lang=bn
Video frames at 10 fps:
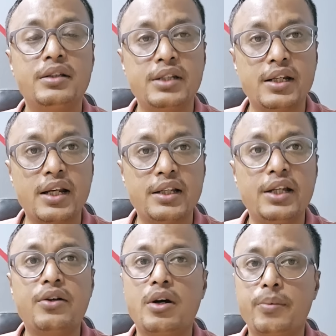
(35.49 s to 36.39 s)
সেটা
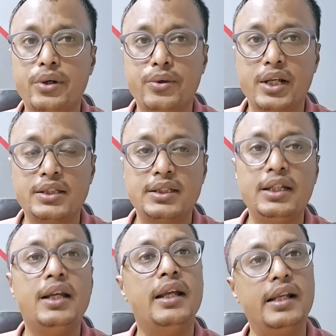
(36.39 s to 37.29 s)
নিয়ে খবর করেছে
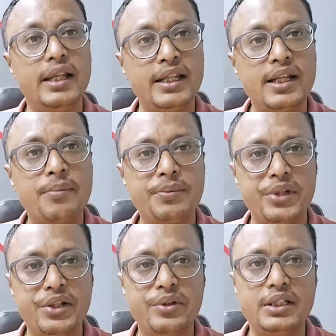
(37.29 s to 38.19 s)
লিঙ্ক আমি
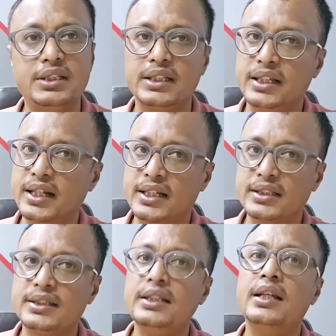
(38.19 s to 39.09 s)
ভিডিও নিচে দিয়ে
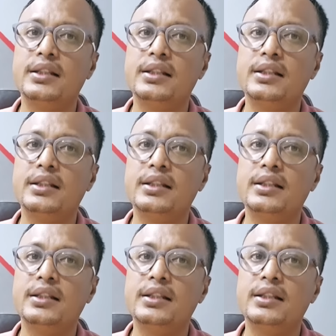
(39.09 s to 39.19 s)
রেখেছি